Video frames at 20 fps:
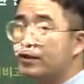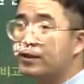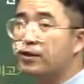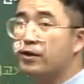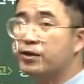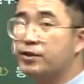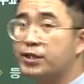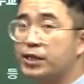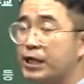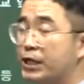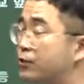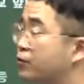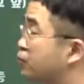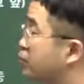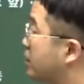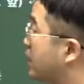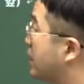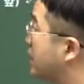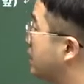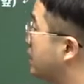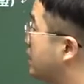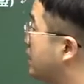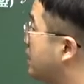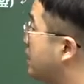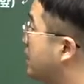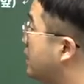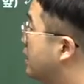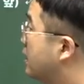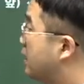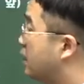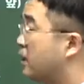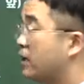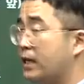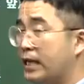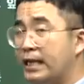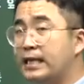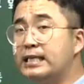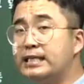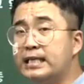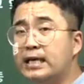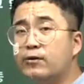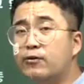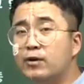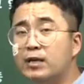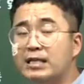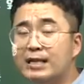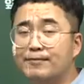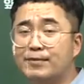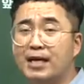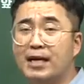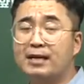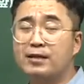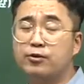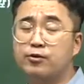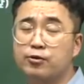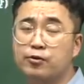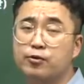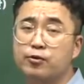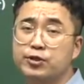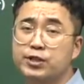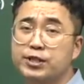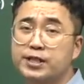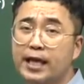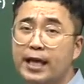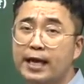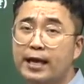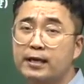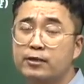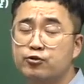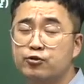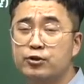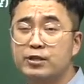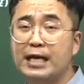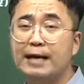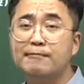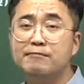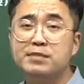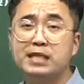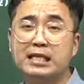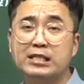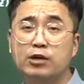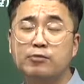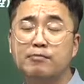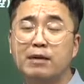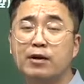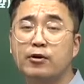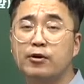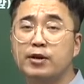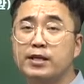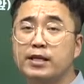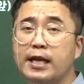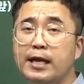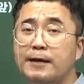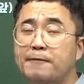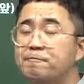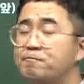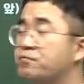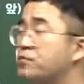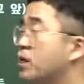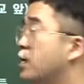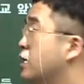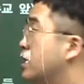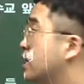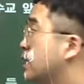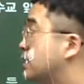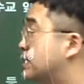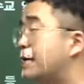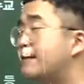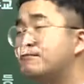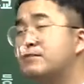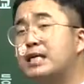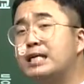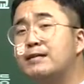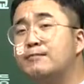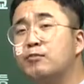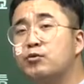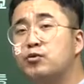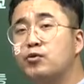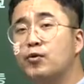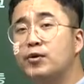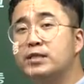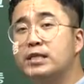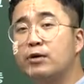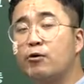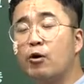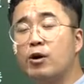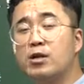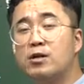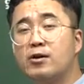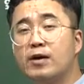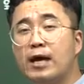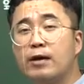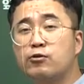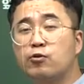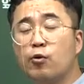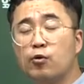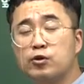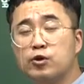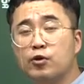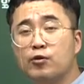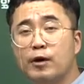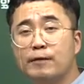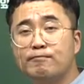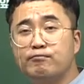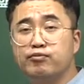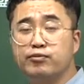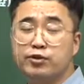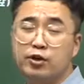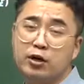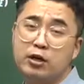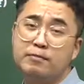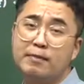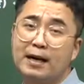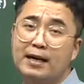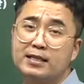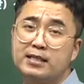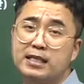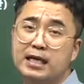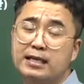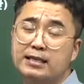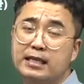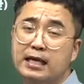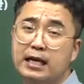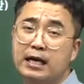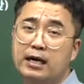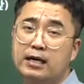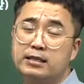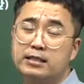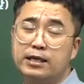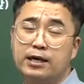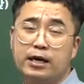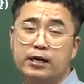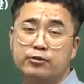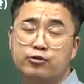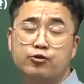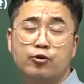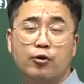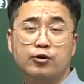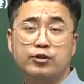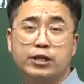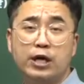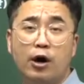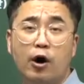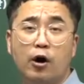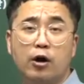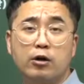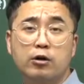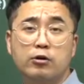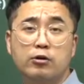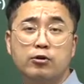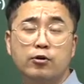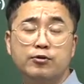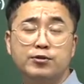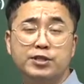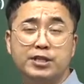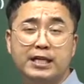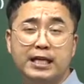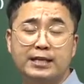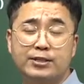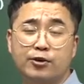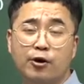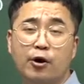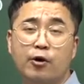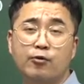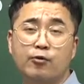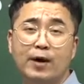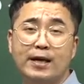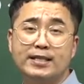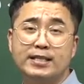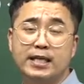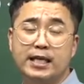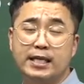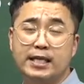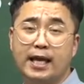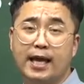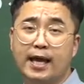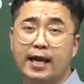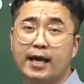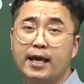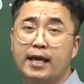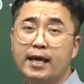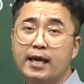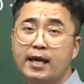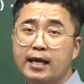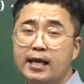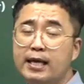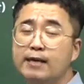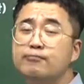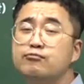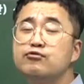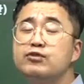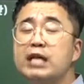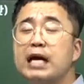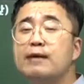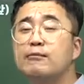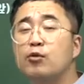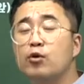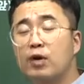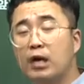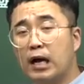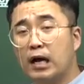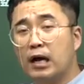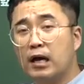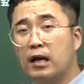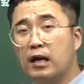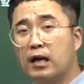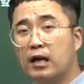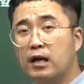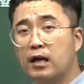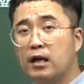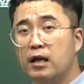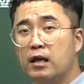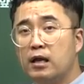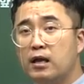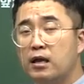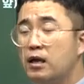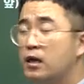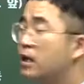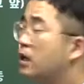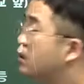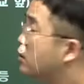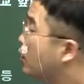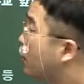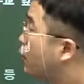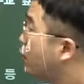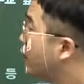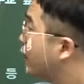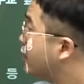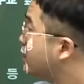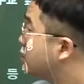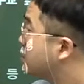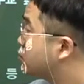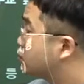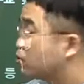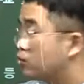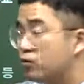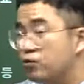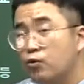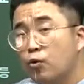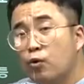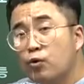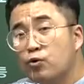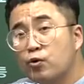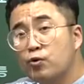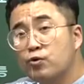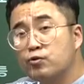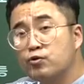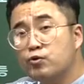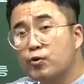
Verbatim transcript: 있는 거지. 2조 전랑은 어, 인사권을 담당하는 그런 곳인데 주로 3사 선발권인데 3사는 보통 이제 권력의 독점과 부정을 방지한다. 자, 주로 이제 언론직이 됐죠. 언관직인데 이 문제가 뭘까? 이게 여기에 이제 노론